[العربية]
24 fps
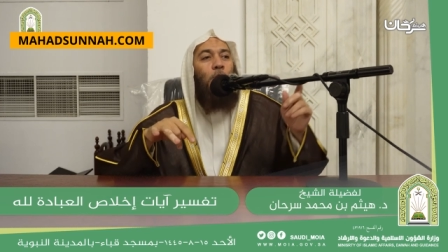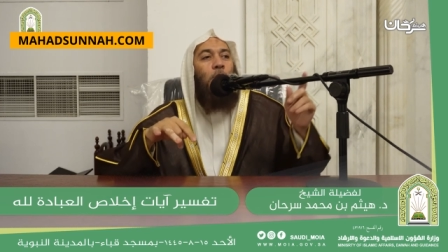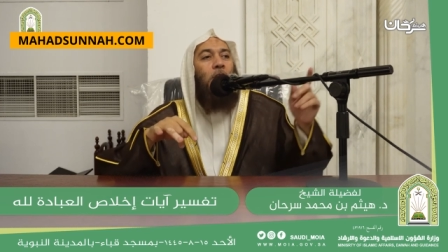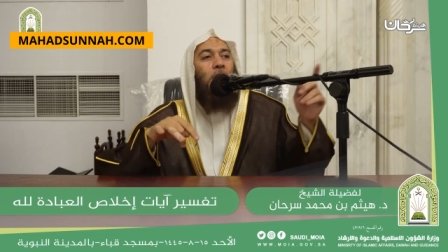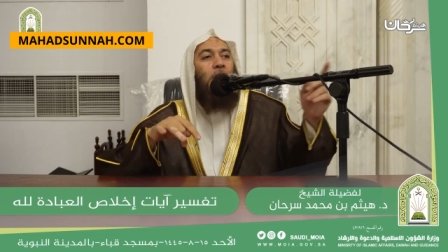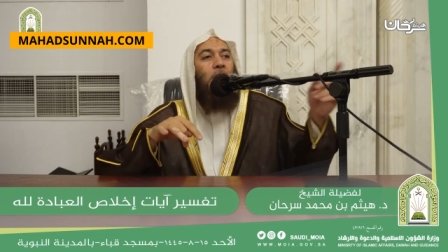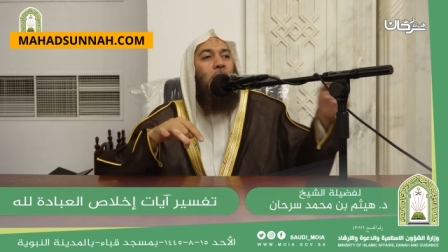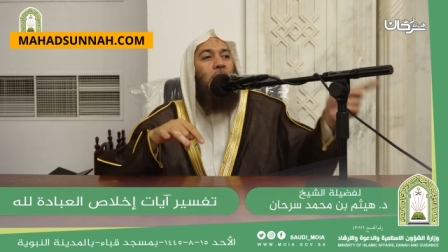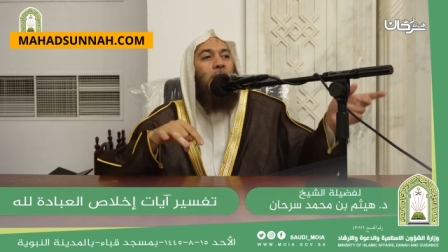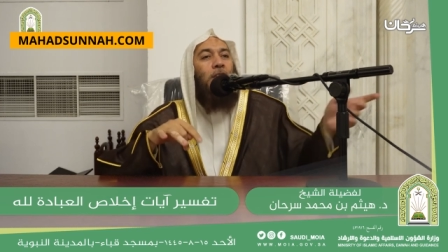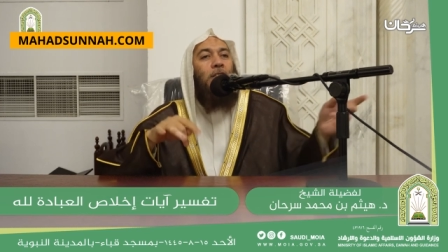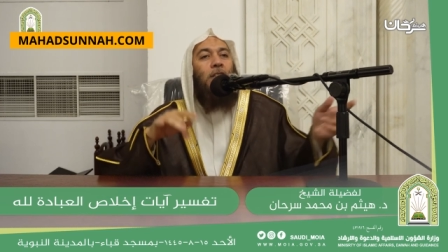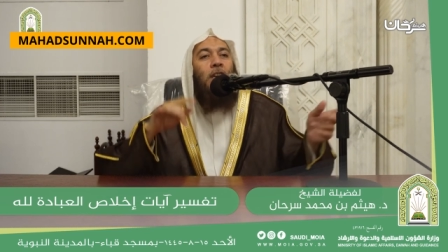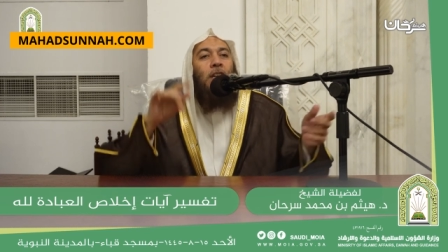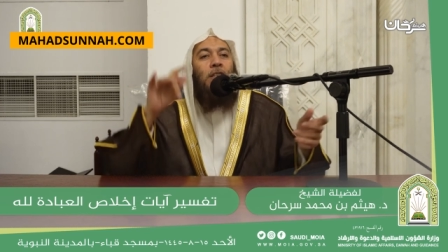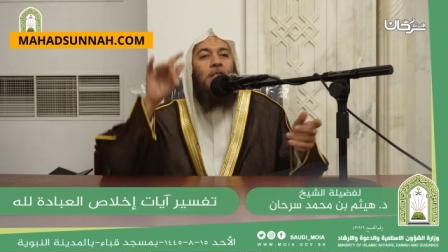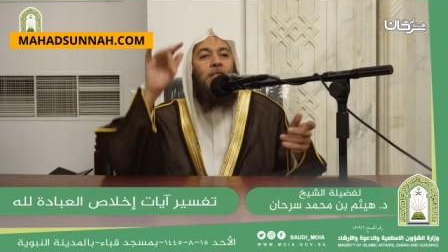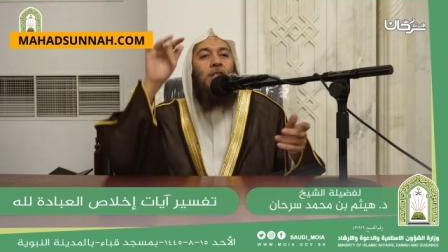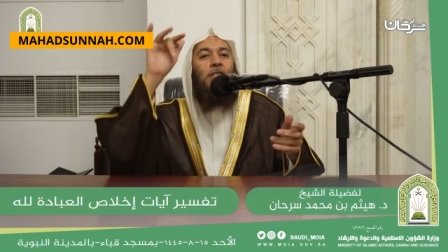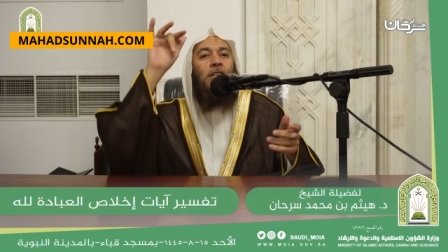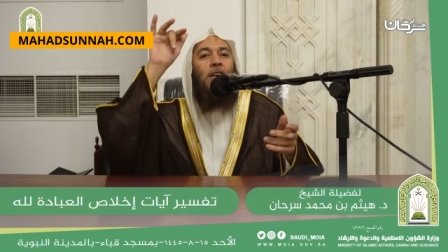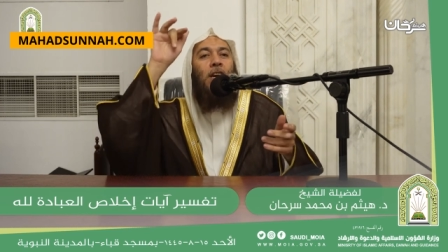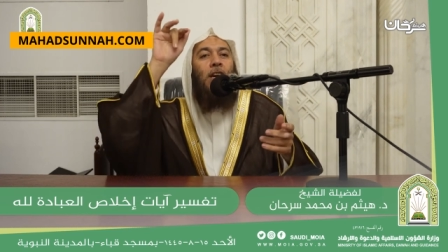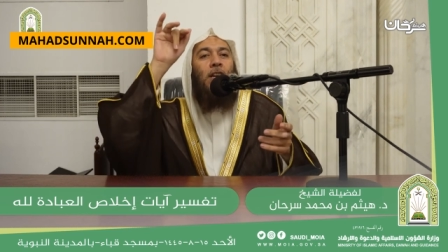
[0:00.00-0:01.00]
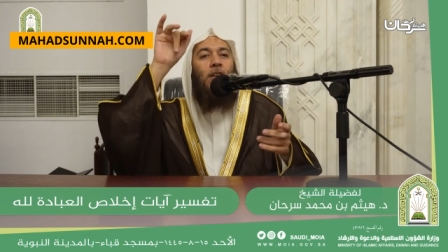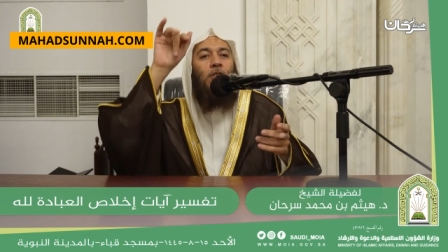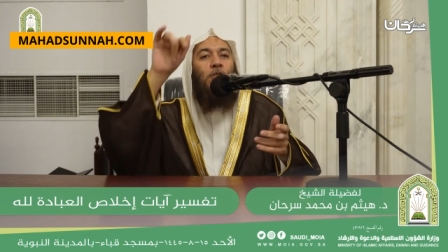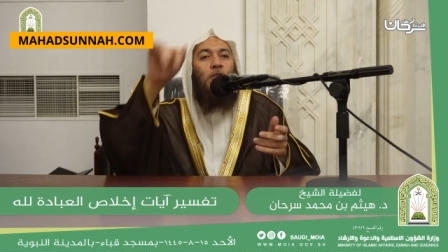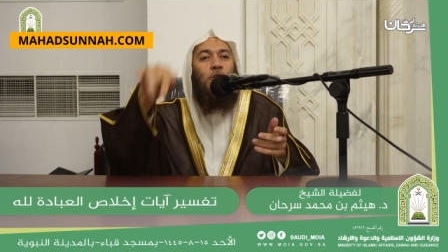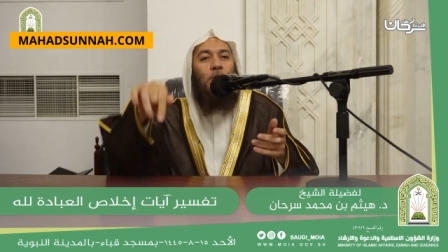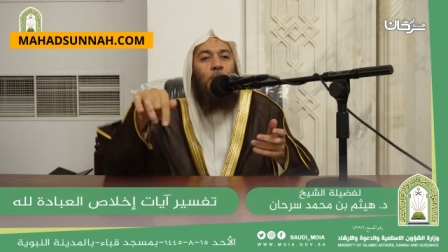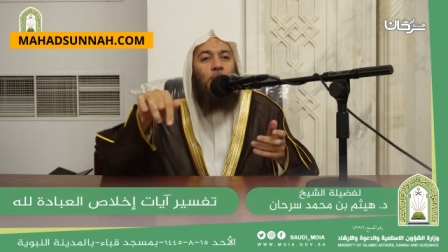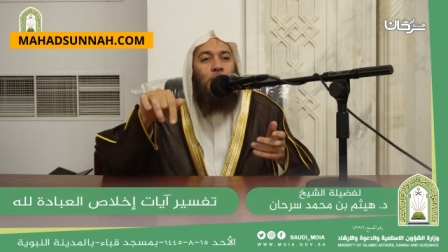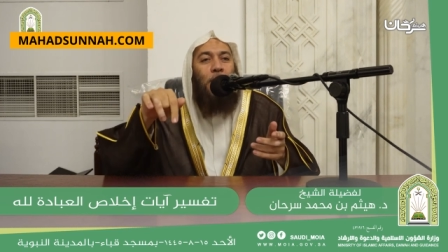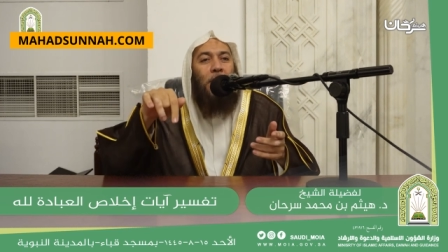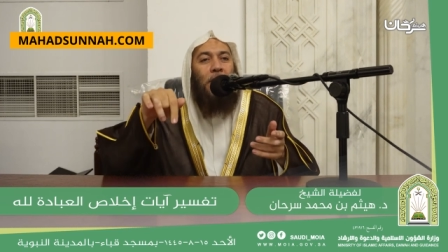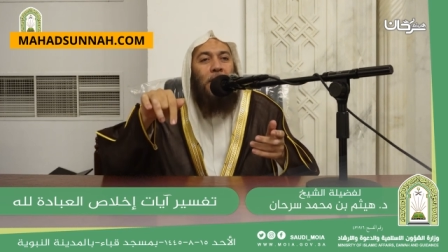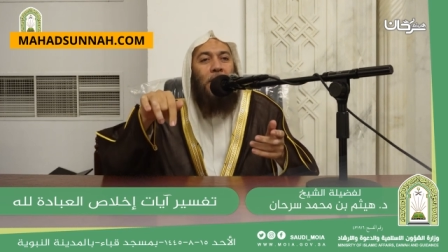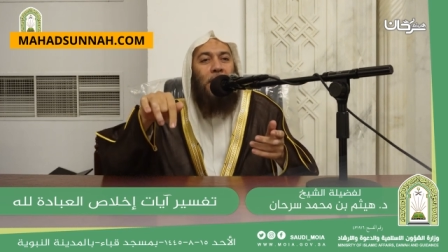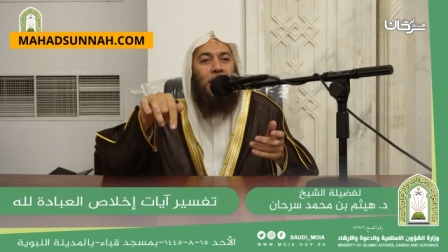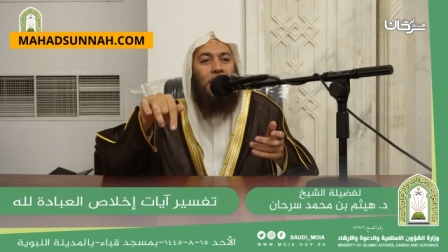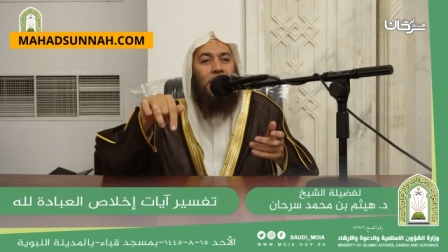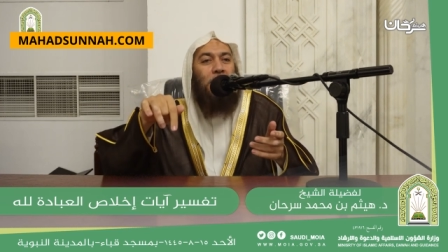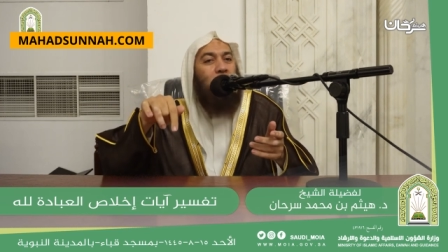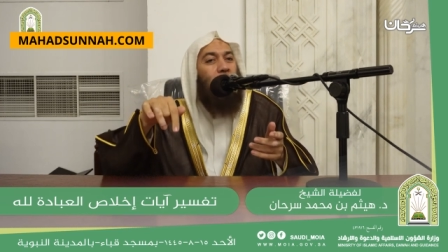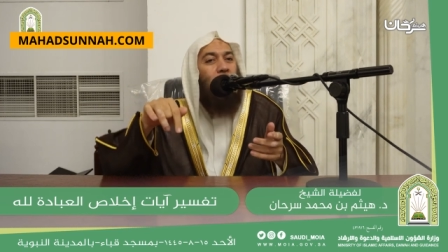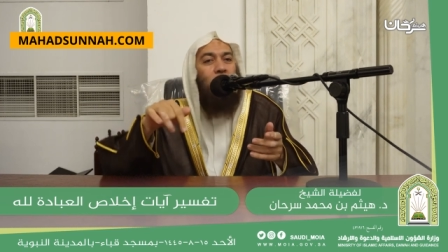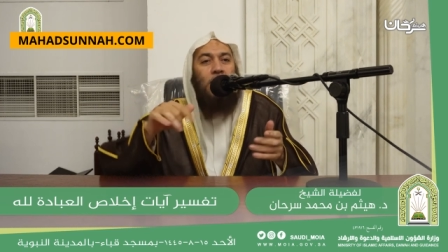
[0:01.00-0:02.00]
تتعطل السيارة يسب
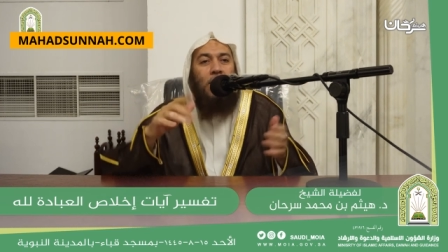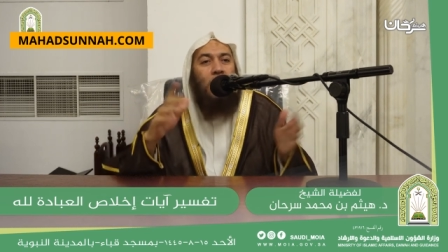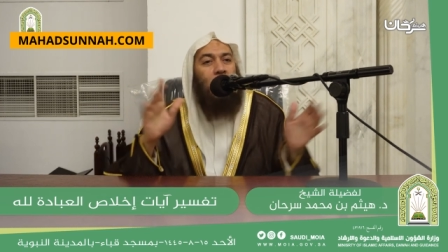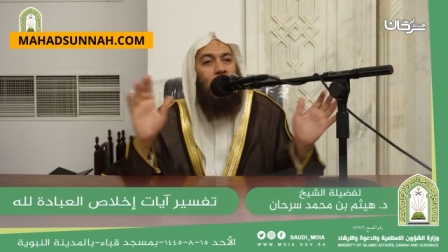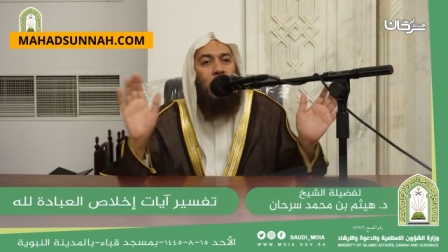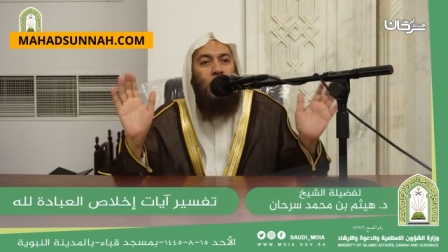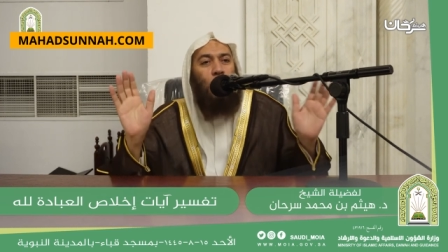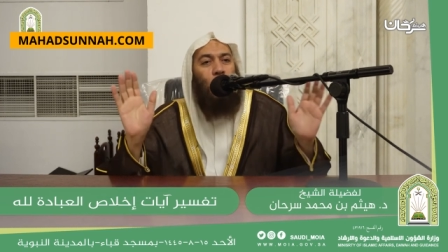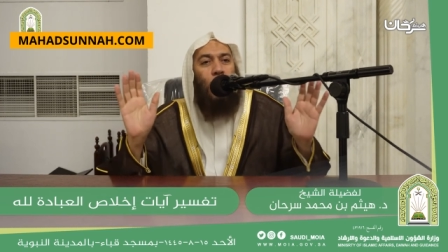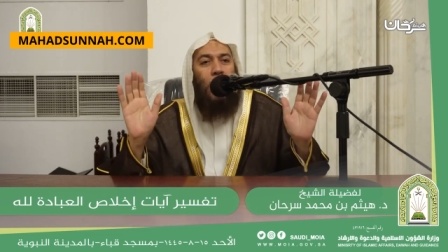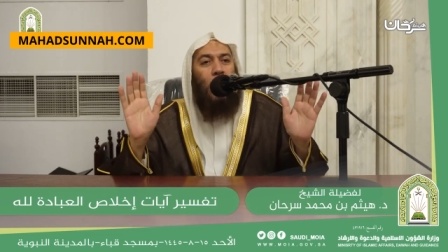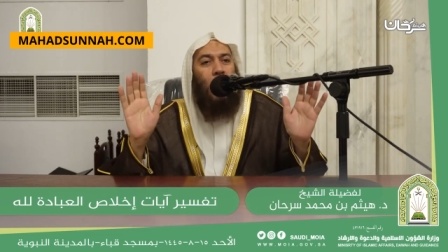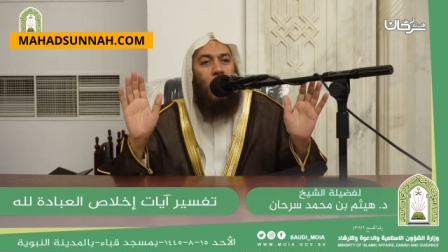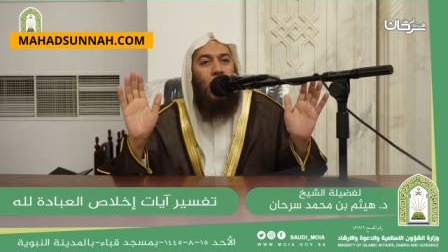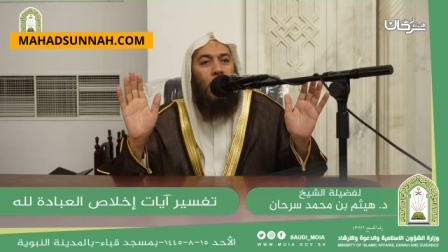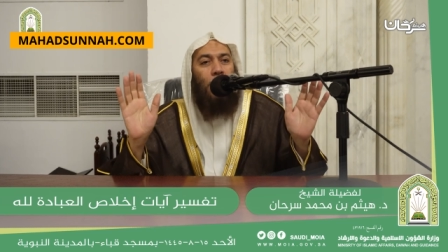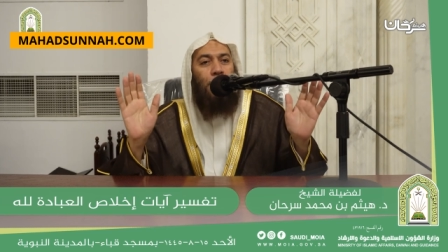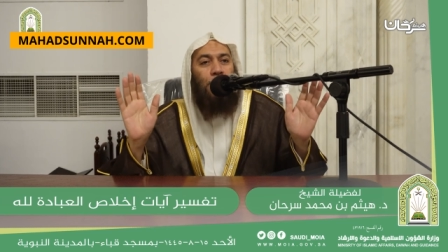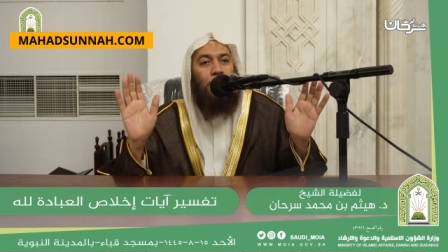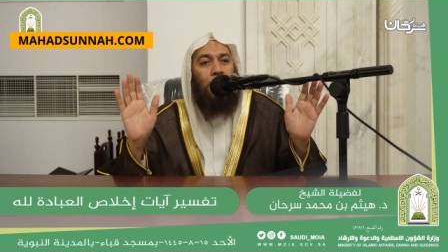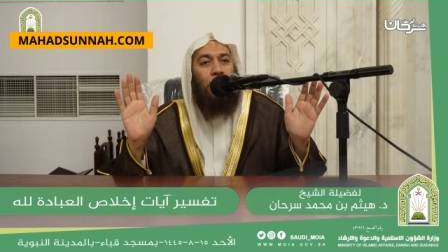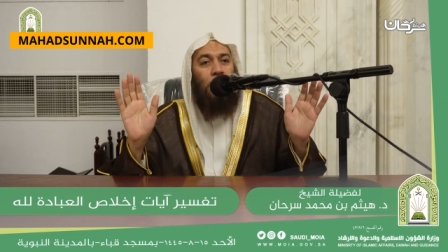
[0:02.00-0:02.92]
الرئيس صحيح والله